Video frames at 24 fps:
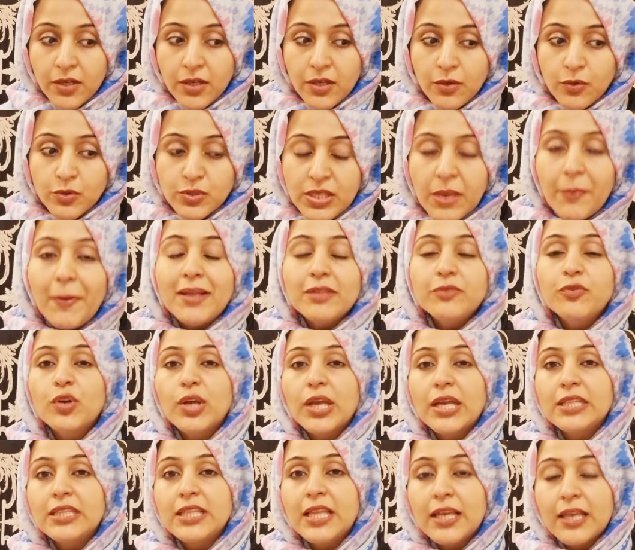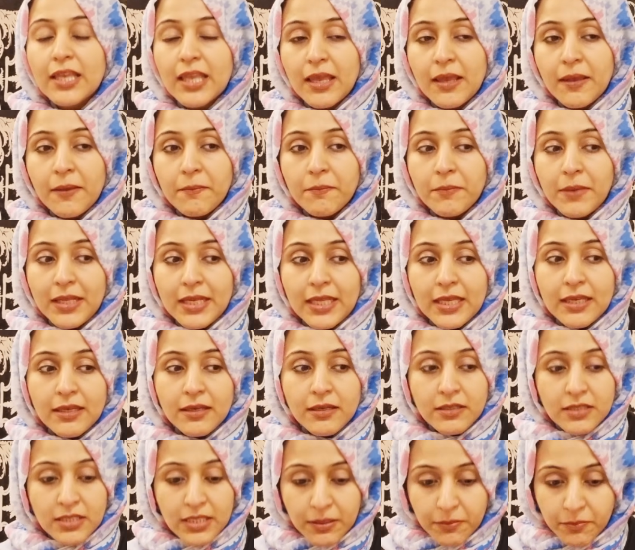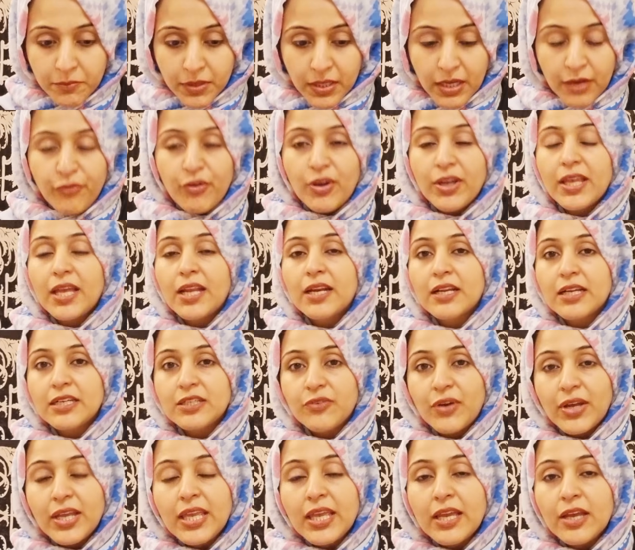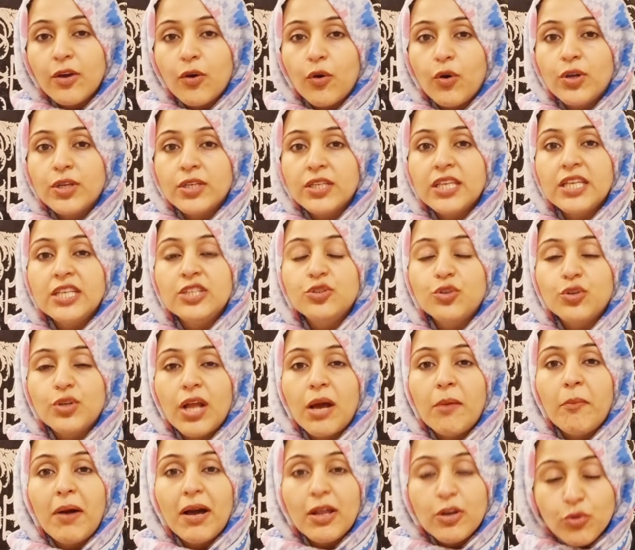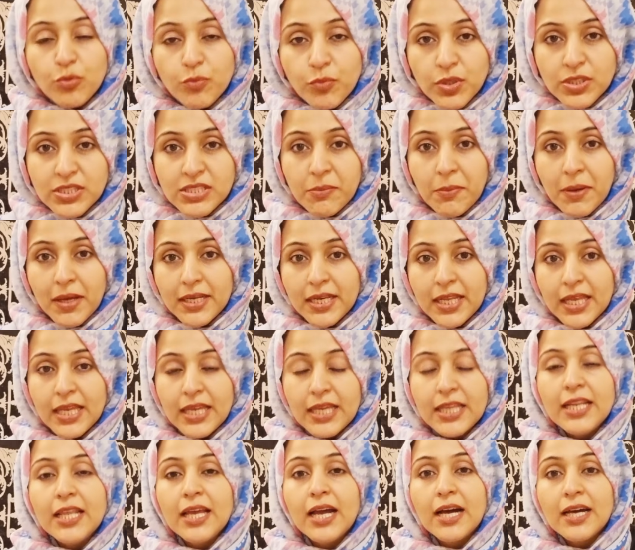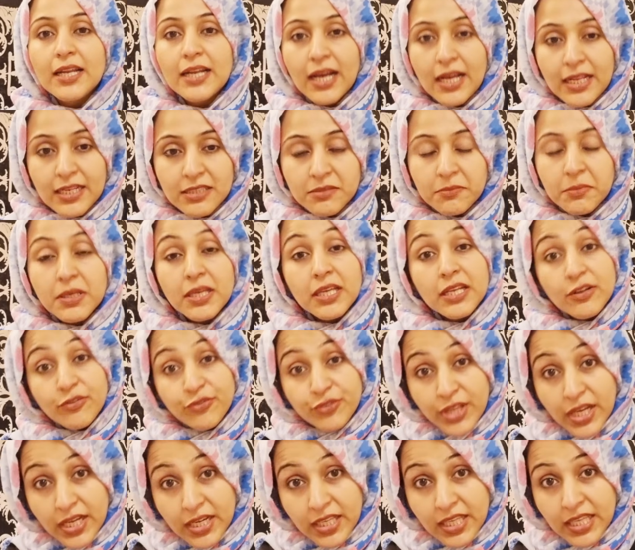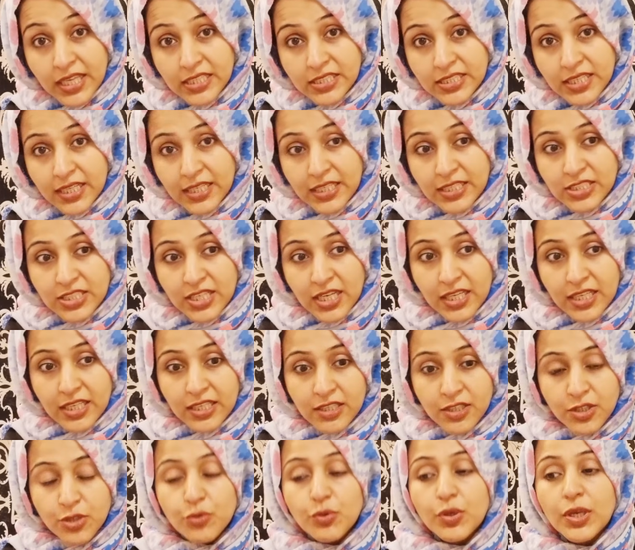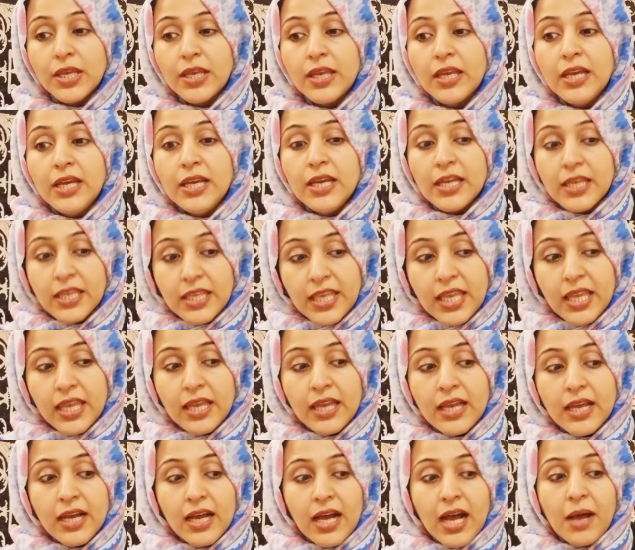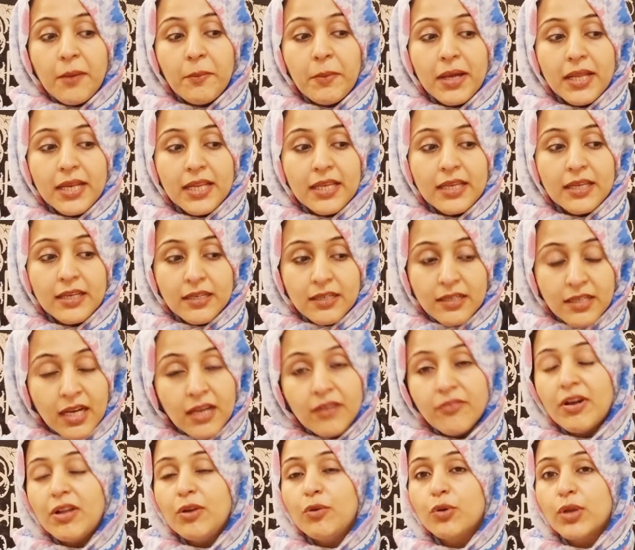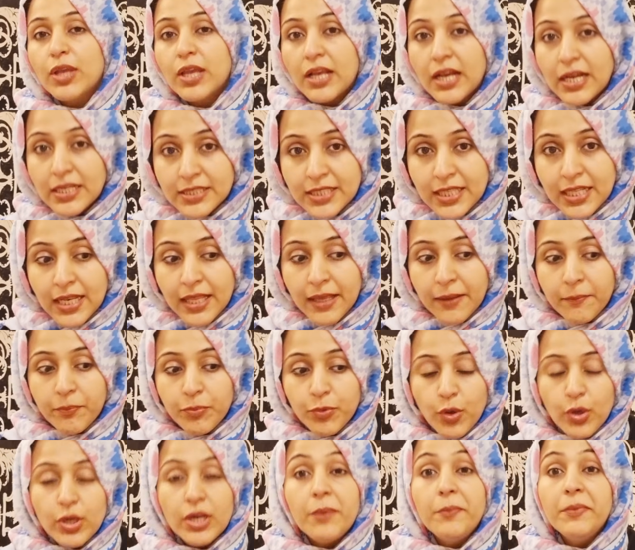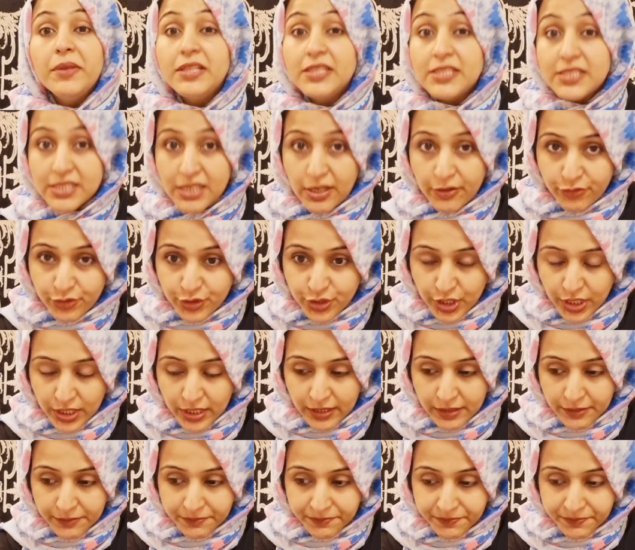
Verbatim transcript: उसके बाद वो कहते हैं कि मैंने ये एफआईआर कटवाई है और ये जो नामालूम मुलजमान है इन्हें हर हालत में गिरफ्तार किया जाना चाहिए क्योंकि ये हमारे घर वालों के कातिल है और हमें इंसाफ चाहिए